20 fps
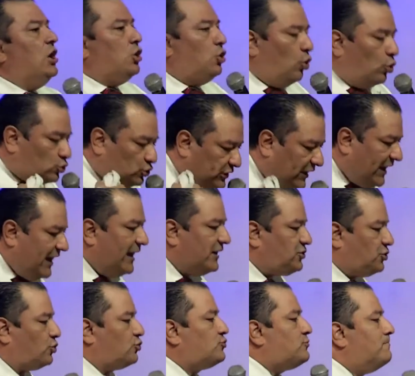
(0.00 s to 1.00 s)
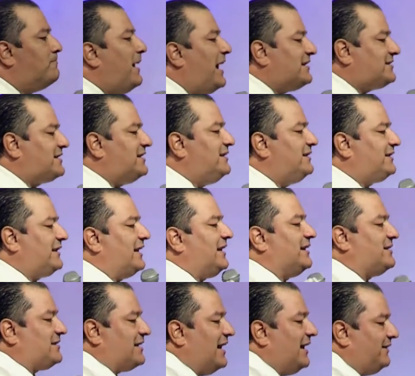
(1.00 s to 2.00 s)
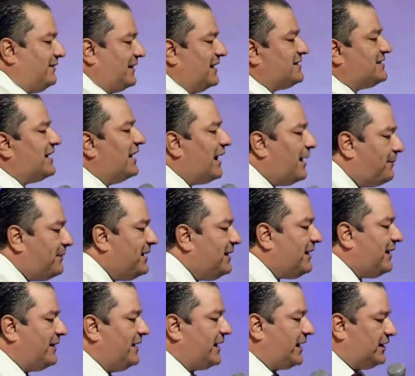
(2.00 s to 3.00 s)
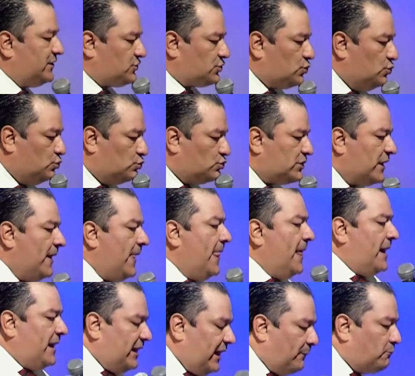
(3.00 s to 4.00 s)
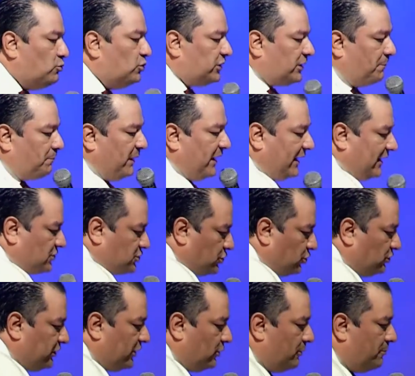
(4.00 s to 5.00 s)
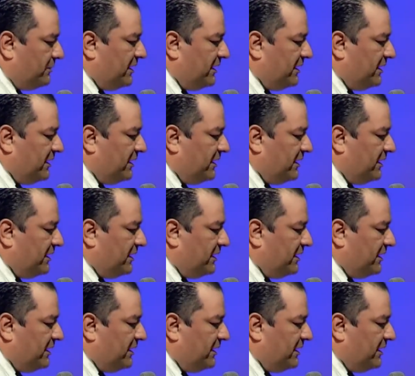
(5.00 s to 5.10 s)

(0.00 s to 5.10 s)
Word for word: Los hechos más interesantes de la vida de Jesús, la multiplicación de los